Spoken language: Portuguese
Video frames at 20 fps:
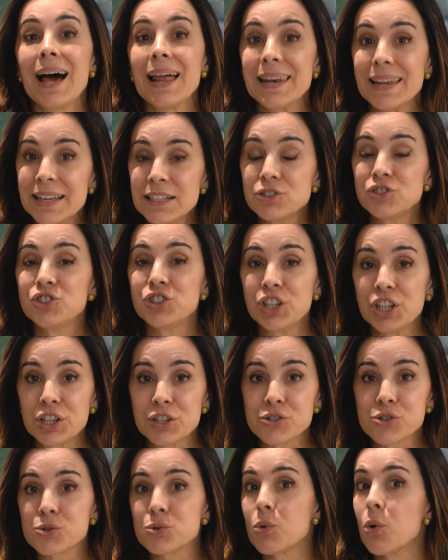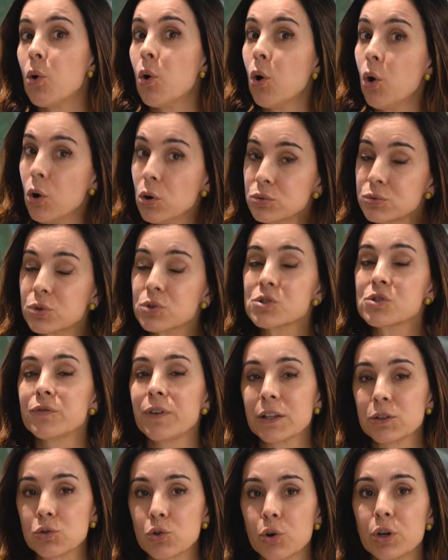Além disso, outros
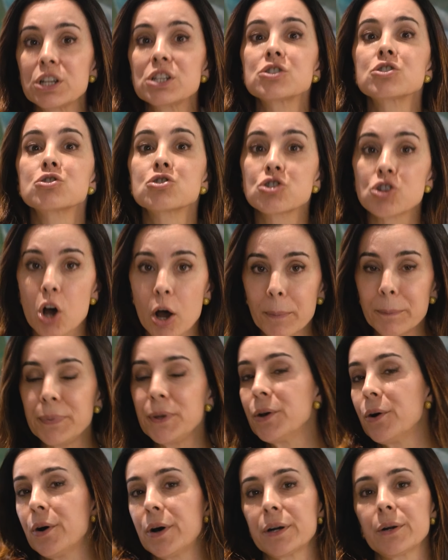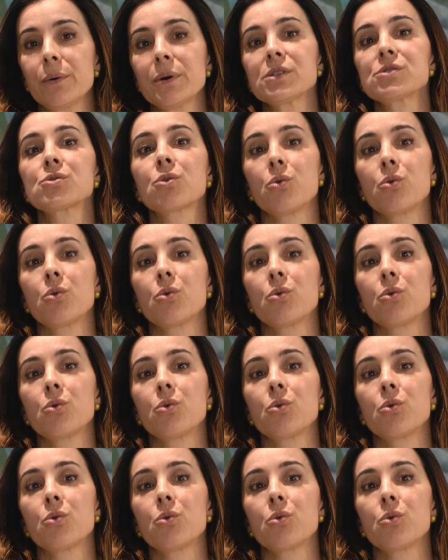fatores só pioram as